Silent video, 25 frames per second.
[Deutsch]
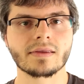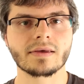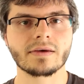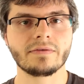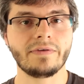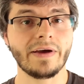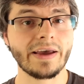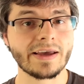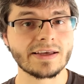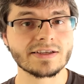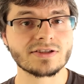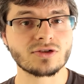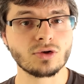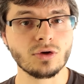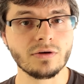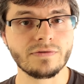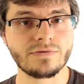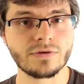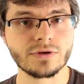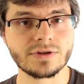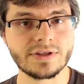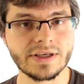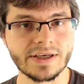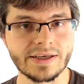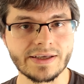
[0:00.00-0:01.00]
Welches Tool
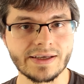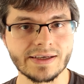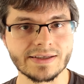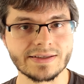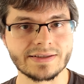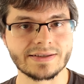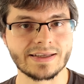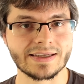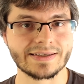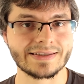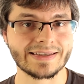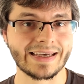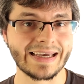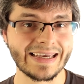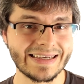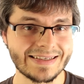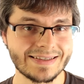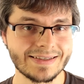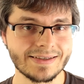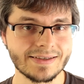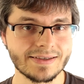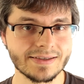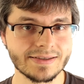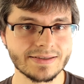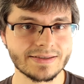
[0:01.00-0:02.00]
für dich jetzt das
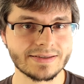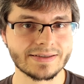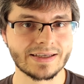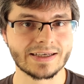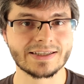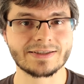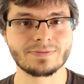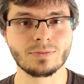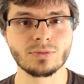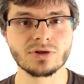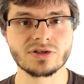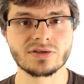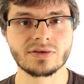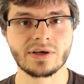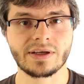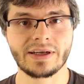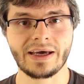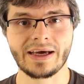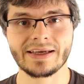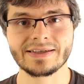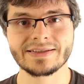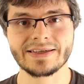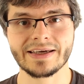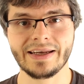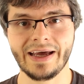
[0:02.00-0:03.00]
richtige ist, das musst du
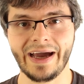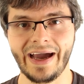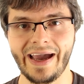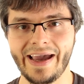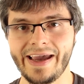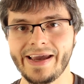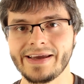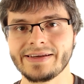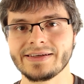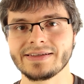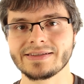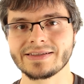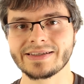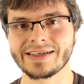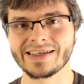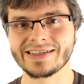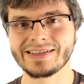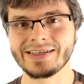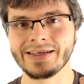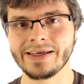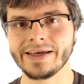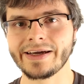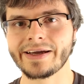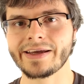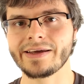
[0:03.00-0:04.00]
anhand deiner eigenen
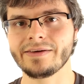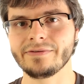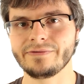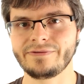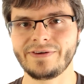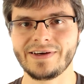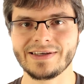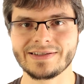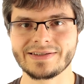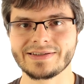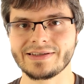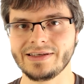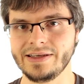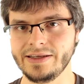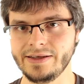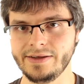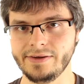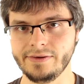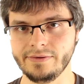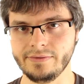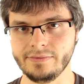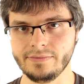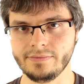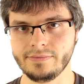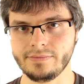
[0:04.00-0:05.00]
Kriterien
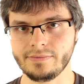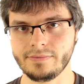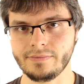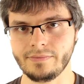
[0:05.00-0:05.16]
festlegen.